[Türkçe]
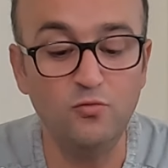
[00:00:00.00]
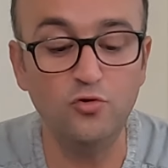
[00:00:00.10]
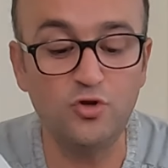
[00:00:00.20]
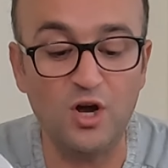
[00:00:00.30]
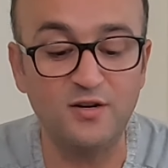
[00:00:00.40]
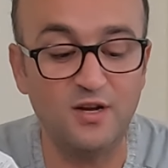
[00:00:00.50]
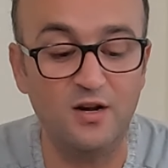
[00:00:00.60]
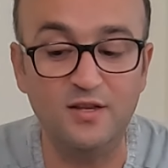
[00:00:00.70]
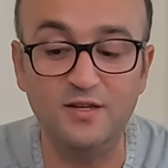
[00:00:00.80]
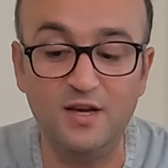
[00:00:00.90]
bu şarj
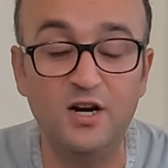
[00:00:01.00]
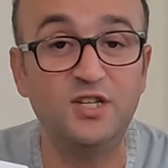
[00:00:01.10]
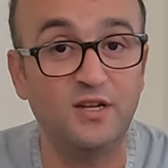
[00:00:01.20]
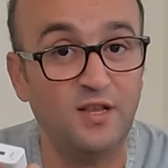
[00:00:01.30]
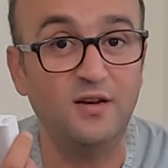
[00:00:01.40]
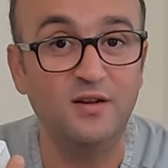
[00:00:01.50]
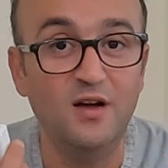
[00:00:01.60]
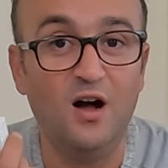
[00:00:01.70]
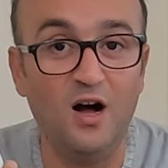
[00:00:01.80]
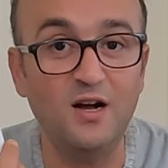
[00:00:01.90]
aleti gerçekten
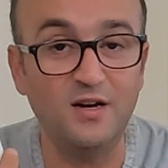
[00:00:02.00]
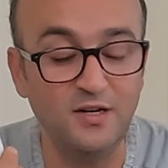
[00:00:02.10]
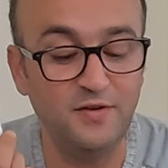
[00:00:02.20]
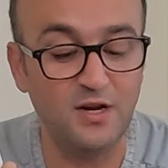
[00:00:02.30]
hakkını